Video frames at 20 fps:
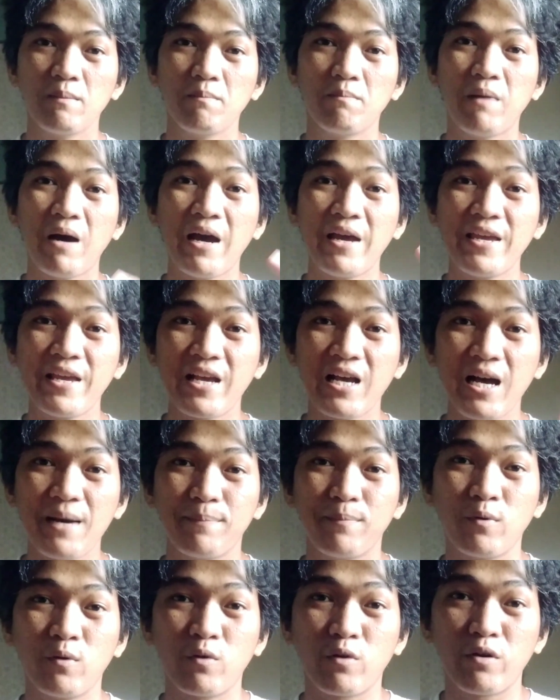BAI nga
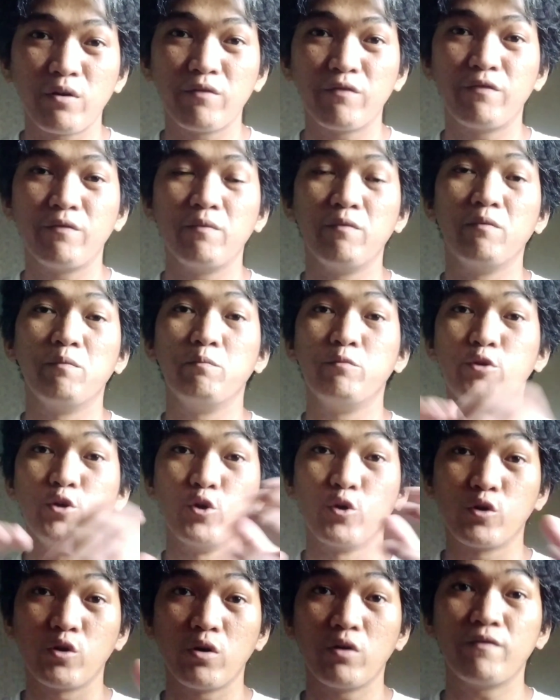po or
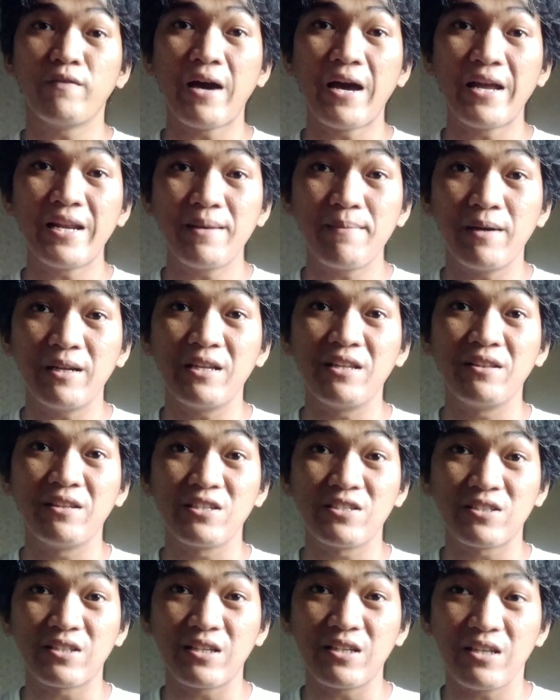Bureau of Animal
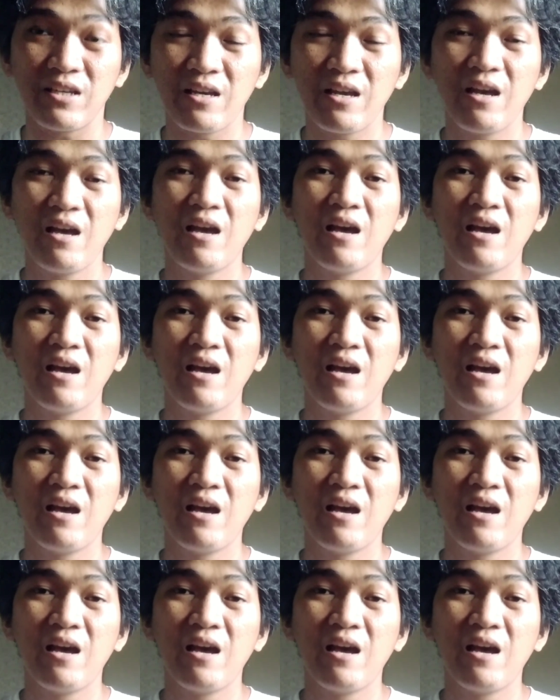Industry